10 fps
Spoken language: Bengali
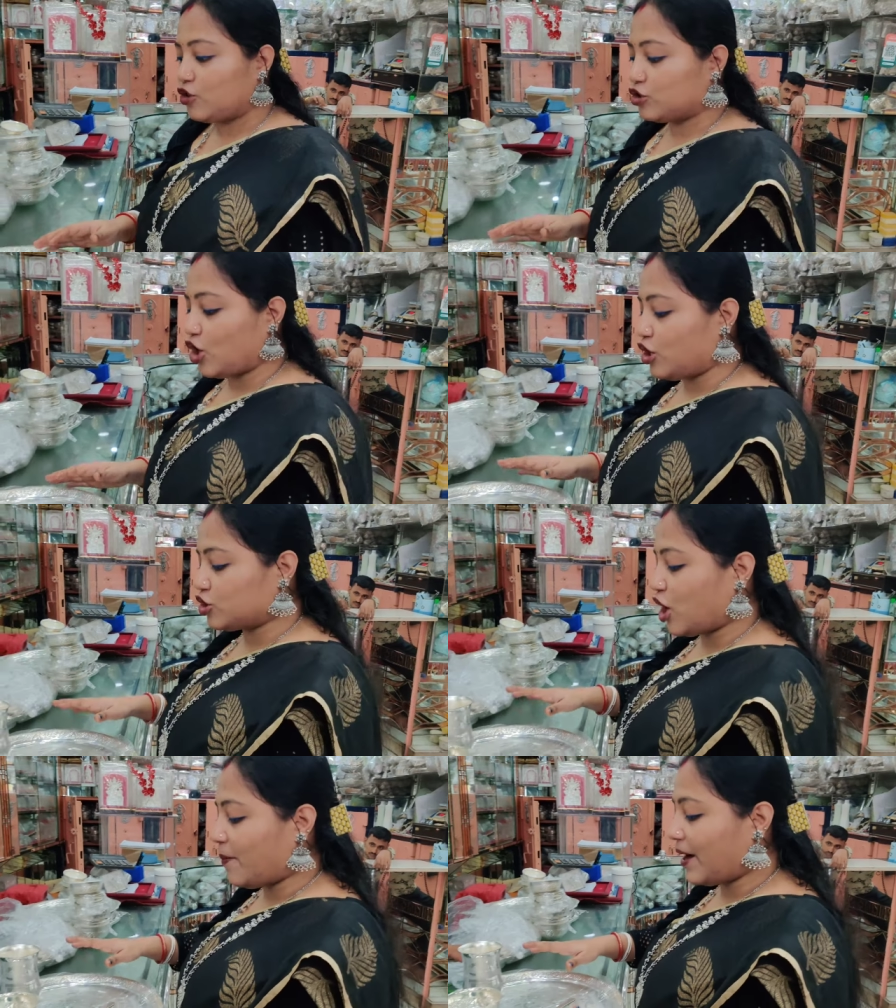তো চলো
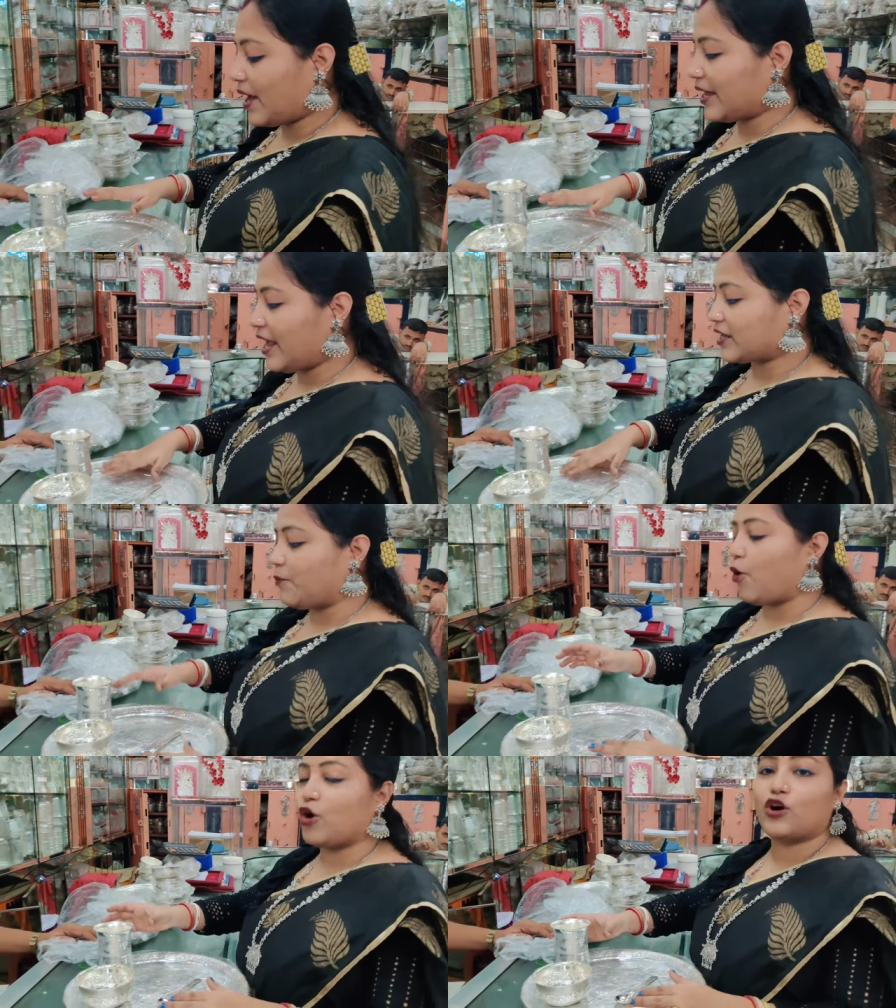সবার আগে
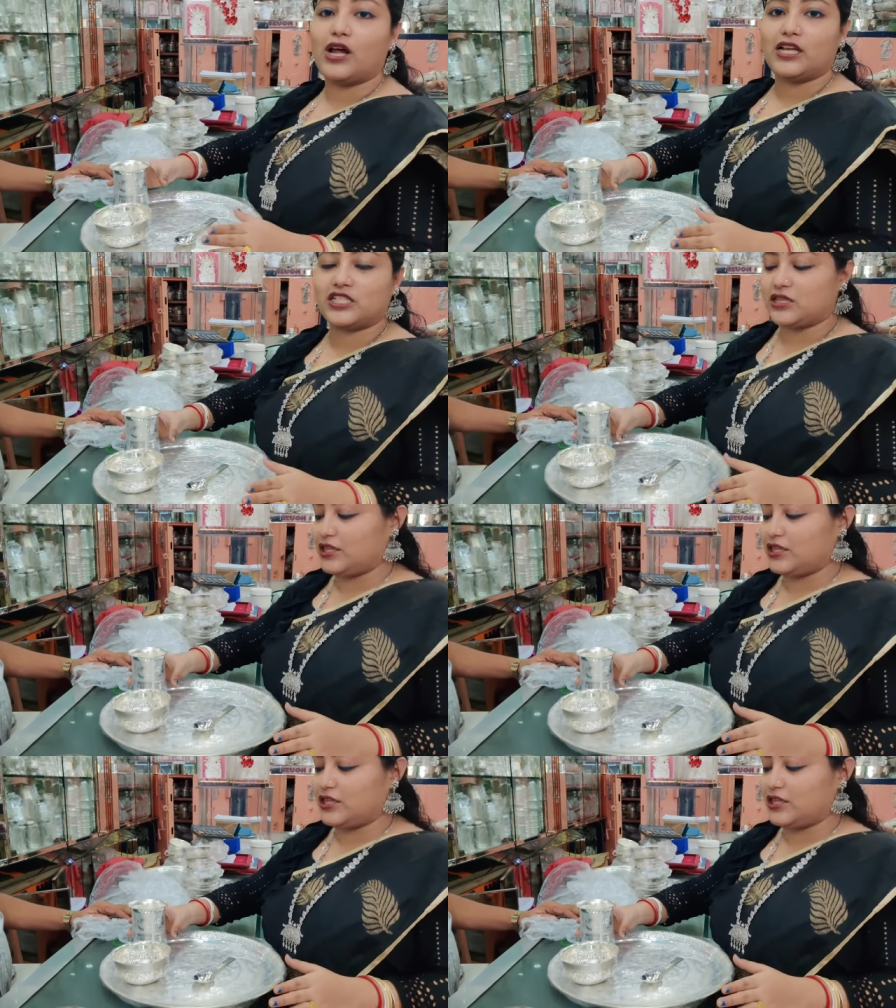একটা বড় কালেকশন